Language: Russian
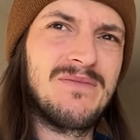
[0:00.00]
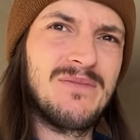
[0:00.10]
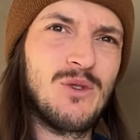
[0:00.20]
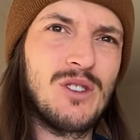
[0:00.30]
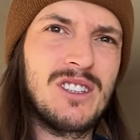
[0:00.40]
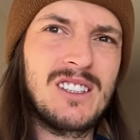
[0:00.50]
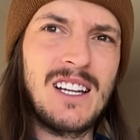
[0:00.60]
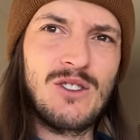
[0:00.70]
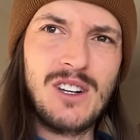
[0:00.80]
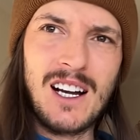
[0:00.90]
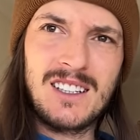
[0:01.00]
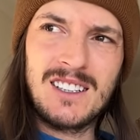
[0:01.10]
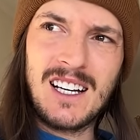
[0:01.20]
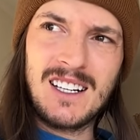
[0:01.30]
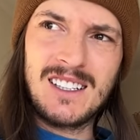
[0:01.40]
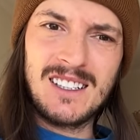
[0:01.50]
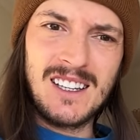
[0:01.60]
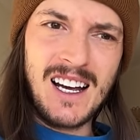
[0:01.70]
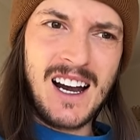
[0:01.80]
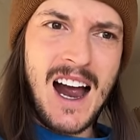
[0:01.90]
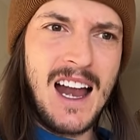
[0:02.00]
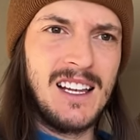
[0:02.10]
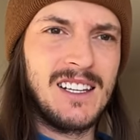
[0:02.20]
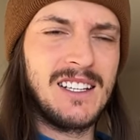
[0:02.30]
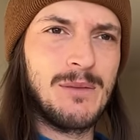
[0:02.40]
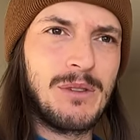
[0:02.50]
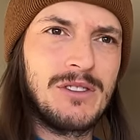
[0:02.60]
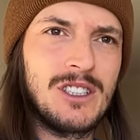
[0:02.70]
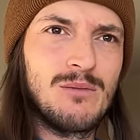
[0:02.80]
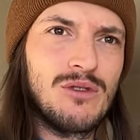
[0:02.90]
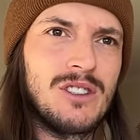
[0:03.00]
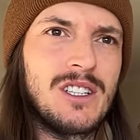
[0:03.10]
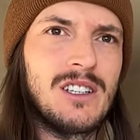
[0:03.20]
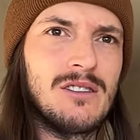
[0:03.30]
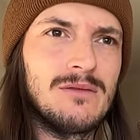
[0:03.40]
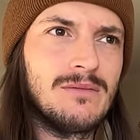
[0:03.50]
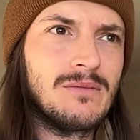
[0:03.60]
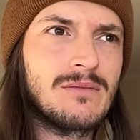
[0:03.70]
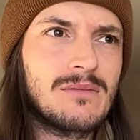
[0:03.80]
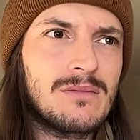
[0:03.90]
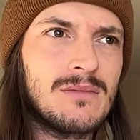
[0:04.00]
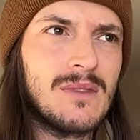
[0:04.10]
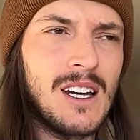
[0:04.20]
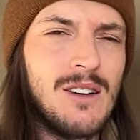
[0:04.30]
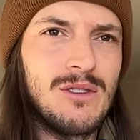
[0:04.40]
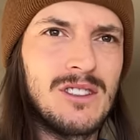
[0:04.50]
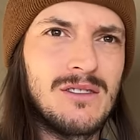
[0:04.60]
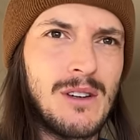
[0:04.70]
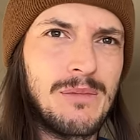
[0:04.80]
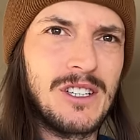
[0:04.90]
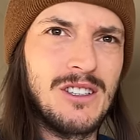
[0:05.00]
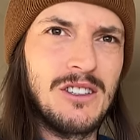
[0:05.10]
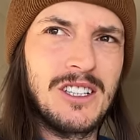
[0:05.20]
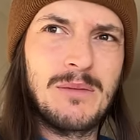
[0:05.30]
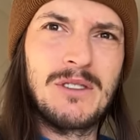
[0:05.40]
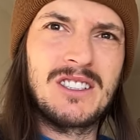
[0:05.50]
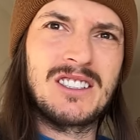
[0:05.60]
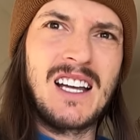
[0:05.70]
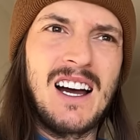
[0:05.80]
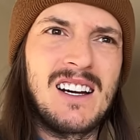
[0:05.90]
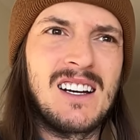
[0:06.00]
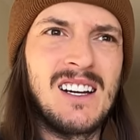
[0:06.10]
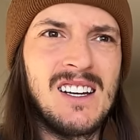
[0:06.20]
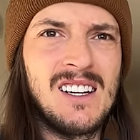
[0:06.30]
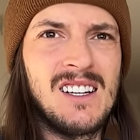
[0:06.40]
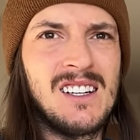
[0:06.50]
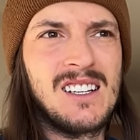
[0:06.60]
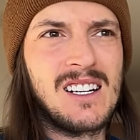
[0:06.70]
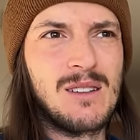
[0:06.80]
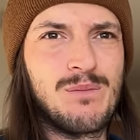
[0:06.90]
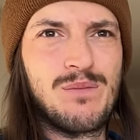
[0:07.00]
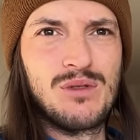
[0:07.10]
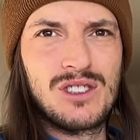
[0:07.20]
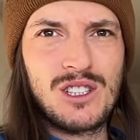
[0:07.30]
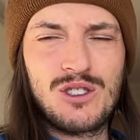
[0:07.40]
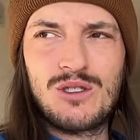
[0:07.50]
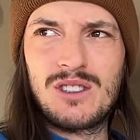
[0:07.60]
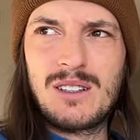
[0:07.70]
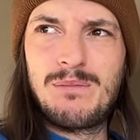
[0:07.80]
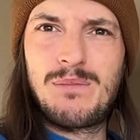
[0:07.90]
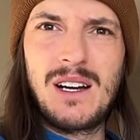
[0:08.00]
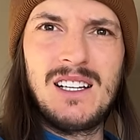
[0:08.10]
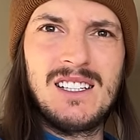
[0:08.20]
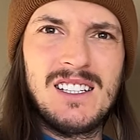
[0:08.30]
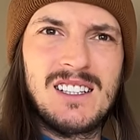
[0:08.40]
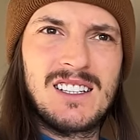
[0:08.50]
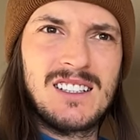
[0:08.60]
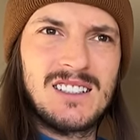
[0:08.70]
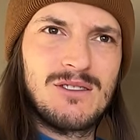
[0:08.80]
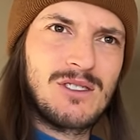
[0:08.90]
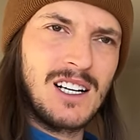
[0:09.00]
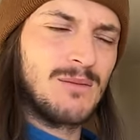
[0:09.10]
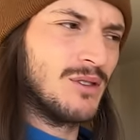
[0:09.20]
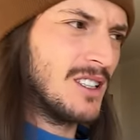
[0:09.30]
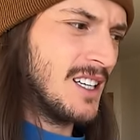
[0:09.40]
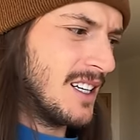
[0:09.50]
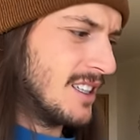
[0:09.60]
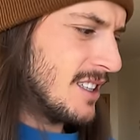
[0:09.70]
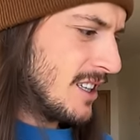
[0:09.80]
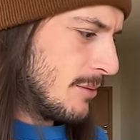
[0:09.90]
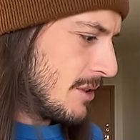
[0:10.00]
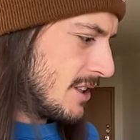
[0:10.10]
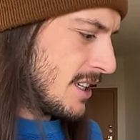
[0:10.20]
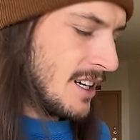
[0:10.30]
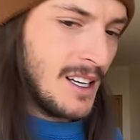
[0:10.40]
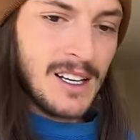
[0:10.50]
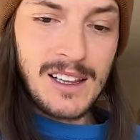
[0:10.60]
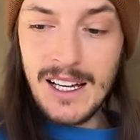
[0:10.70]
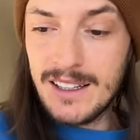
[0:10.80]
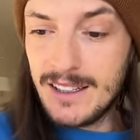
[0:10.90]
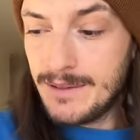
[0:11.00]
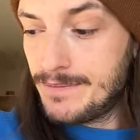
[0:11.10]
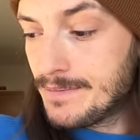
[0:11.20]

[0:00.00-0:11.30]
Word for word: но оно как-то так локально, не по всему телу, а вот в определенных местах как будто что-то болит, и, ну, как будто какая-то ломота. Ладно,